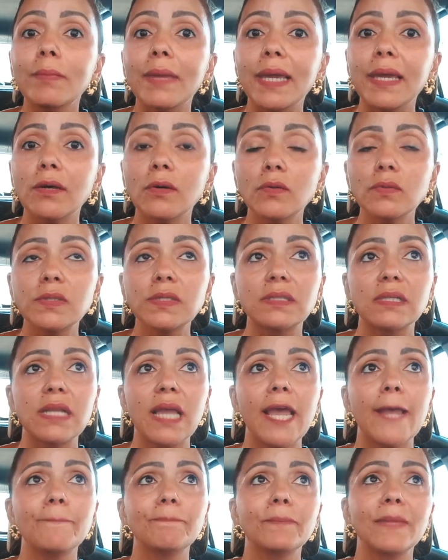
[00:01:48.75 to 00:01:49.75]
meus,
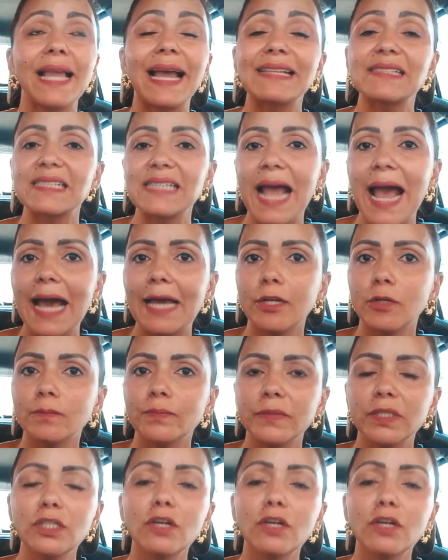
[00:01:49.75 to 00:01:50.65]
né, casaram.